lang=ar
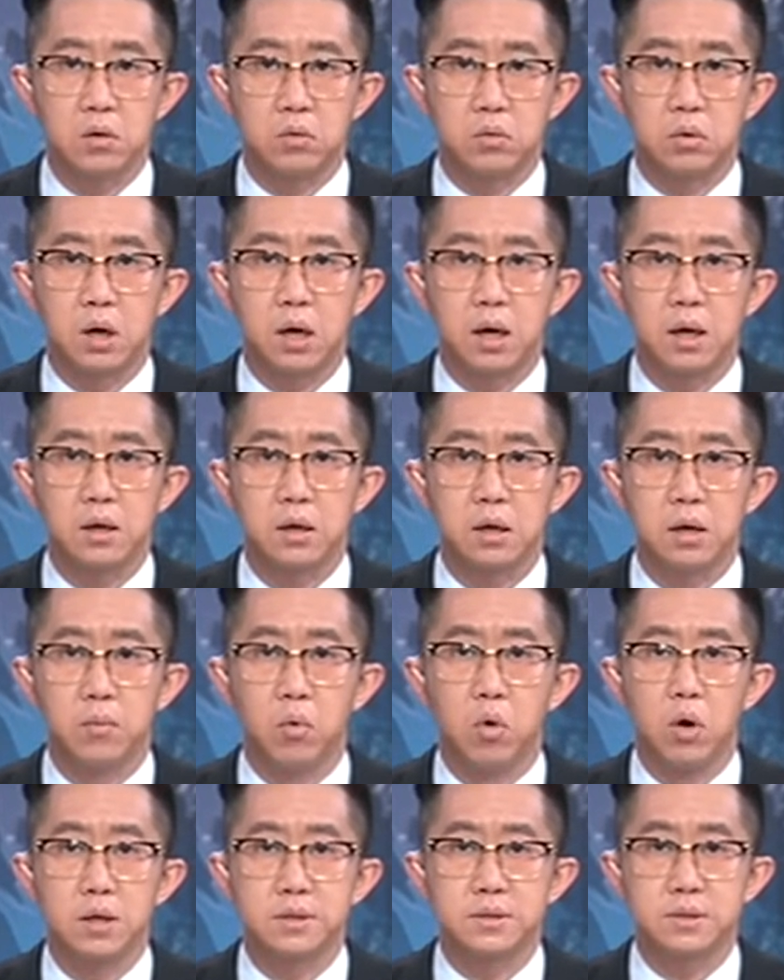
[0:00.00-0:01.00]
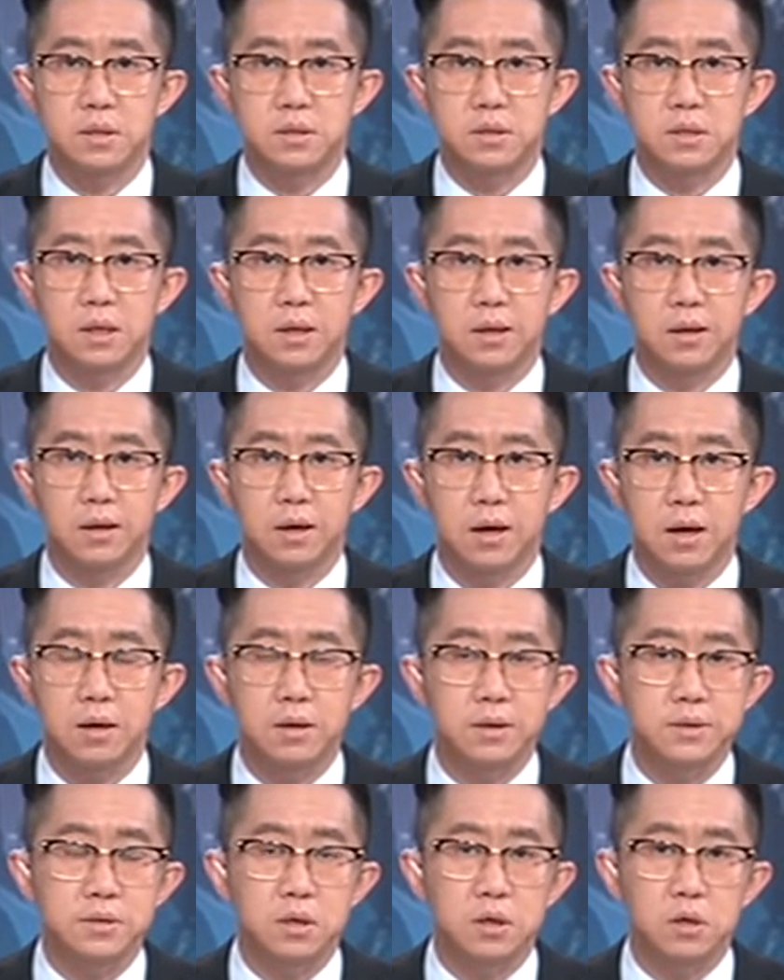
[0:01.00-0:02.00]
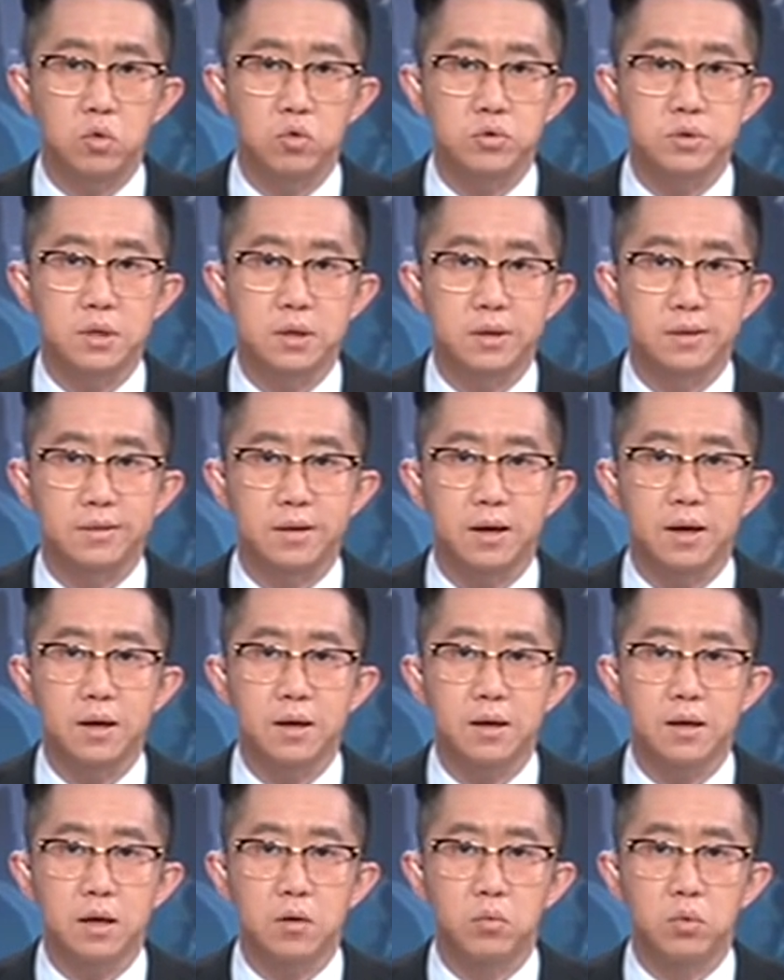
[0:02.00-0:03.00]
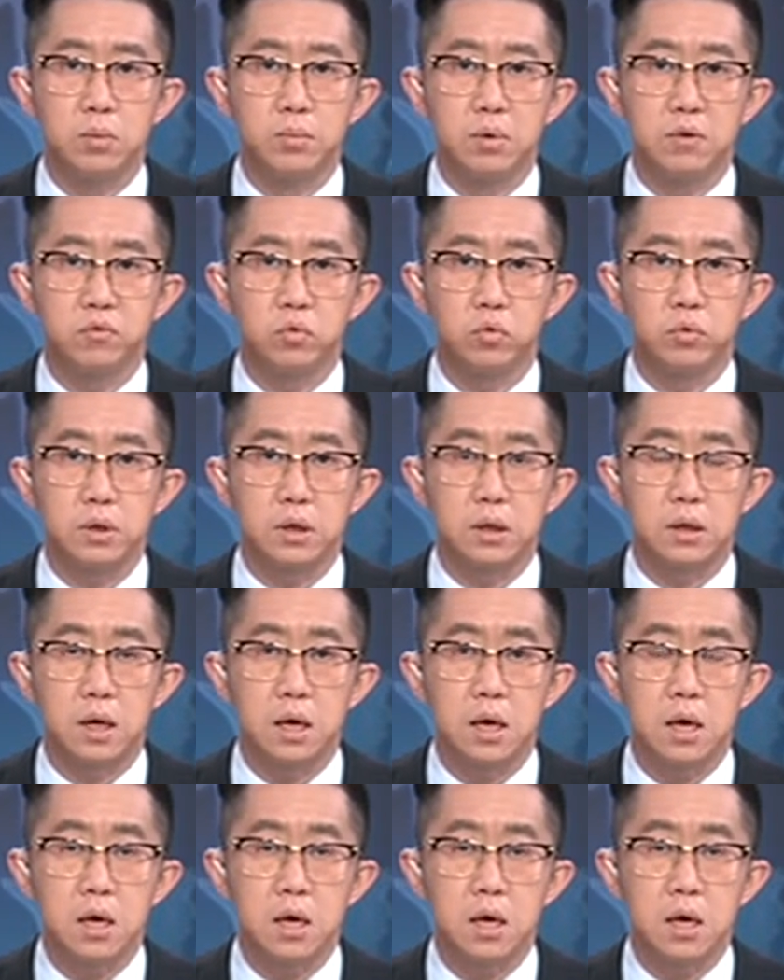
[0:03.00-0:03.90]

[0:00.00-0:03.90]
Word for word: وعن مواساته الخالصة لأسر الضحايا والمفقودين